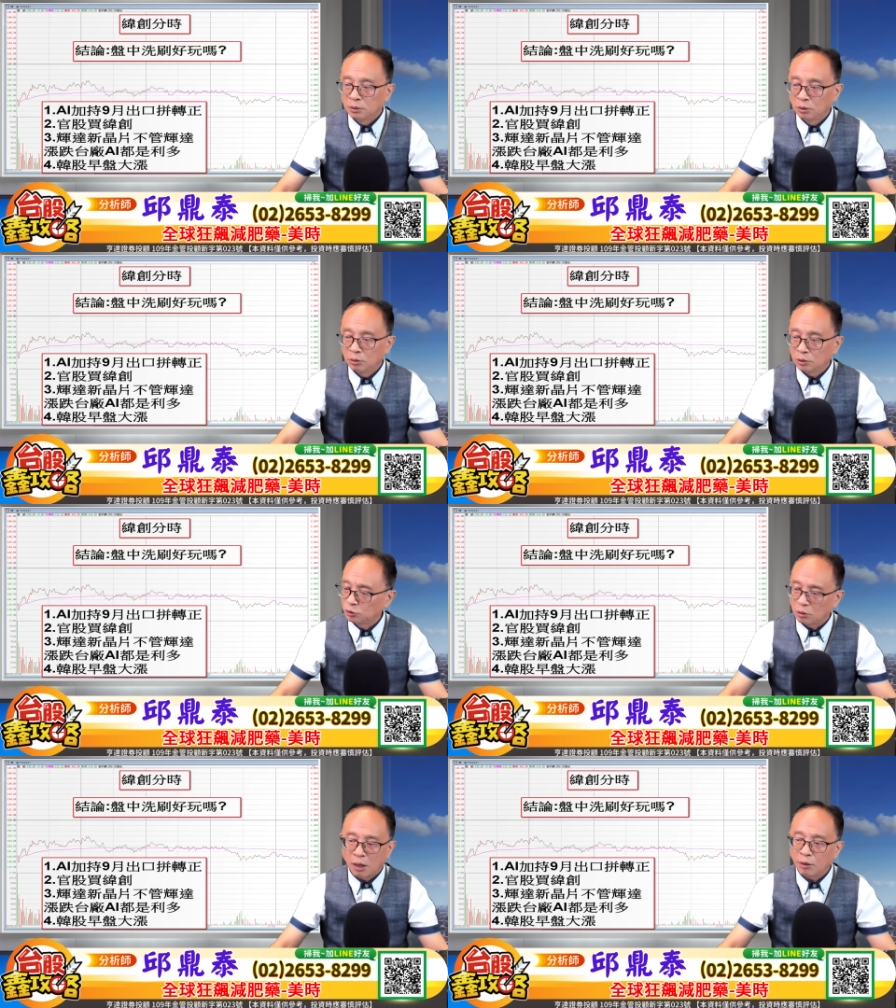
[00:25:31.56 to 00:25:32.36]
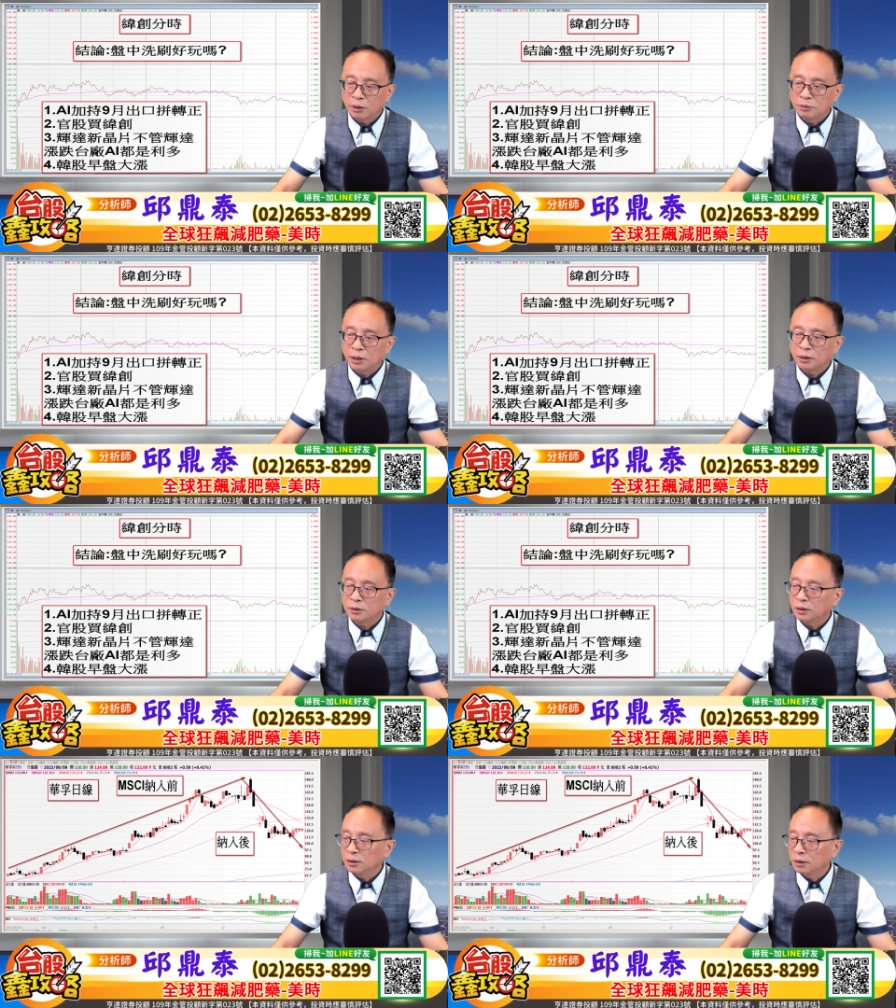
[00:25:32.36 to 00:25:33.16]
哦，足高兴，你啊
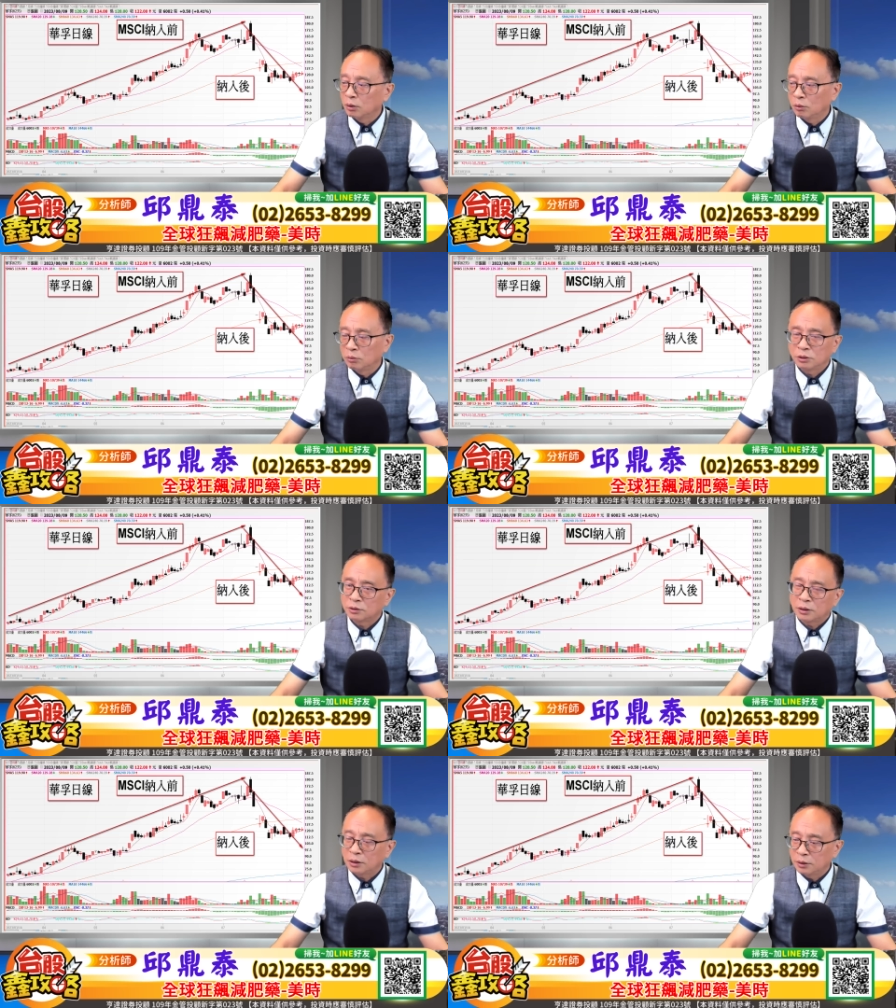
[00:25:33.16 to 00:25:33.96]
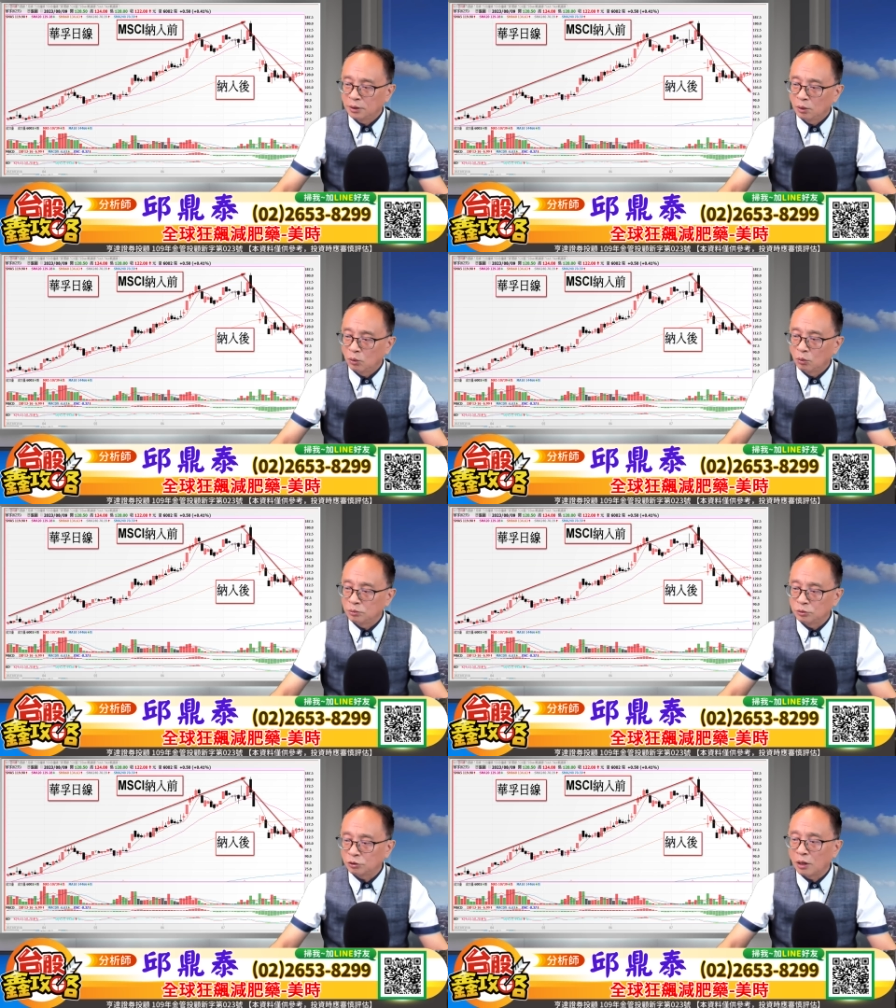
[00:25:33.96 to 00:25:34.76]
你你哦，我呢，我
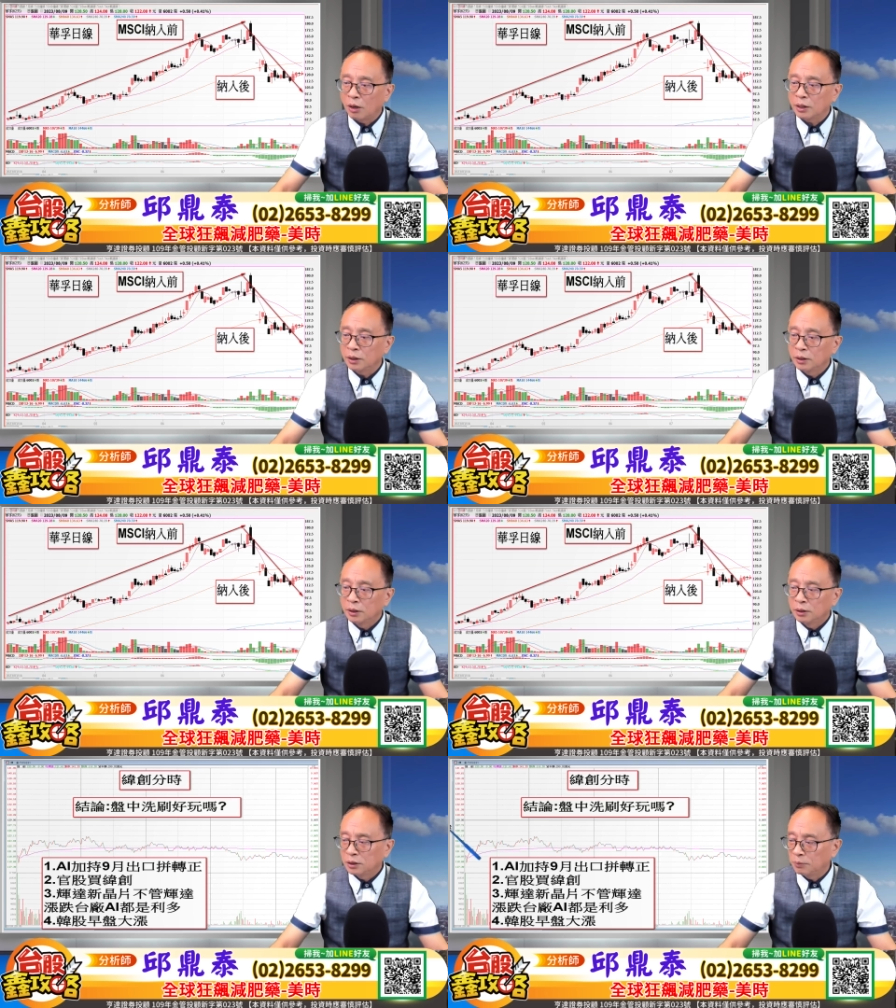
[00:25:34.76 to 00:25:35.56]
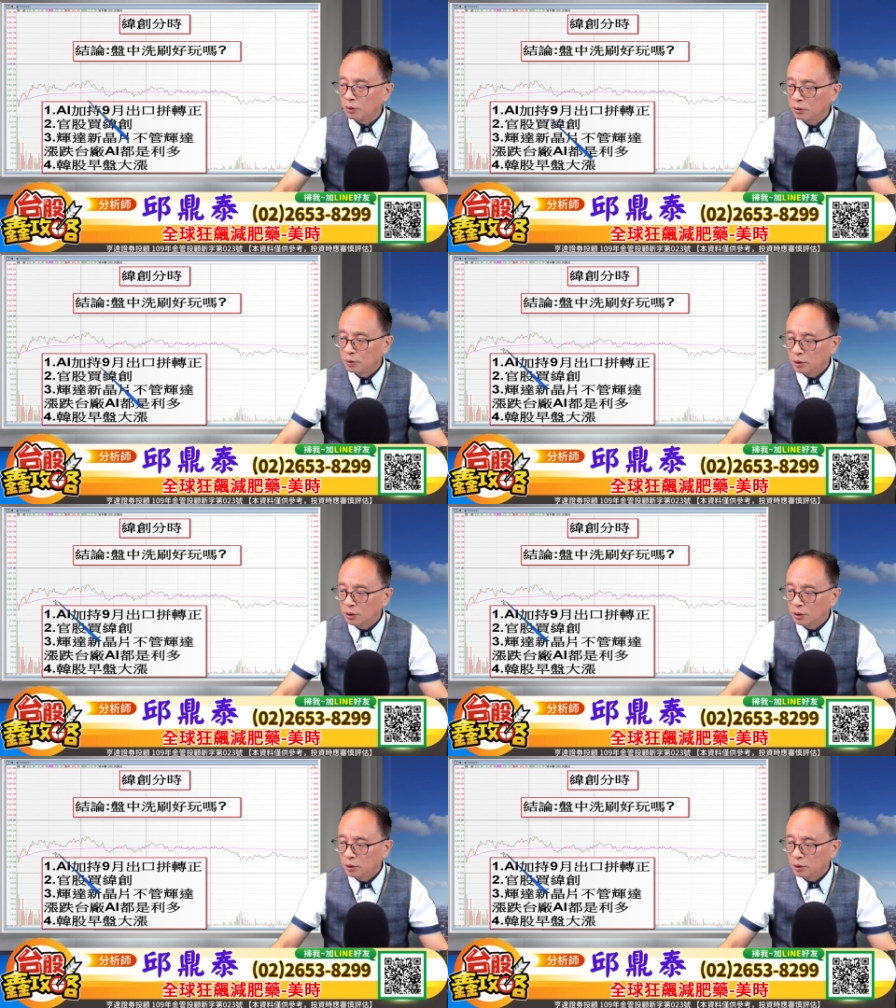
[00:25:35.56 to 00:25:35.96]
们足高兴，对不？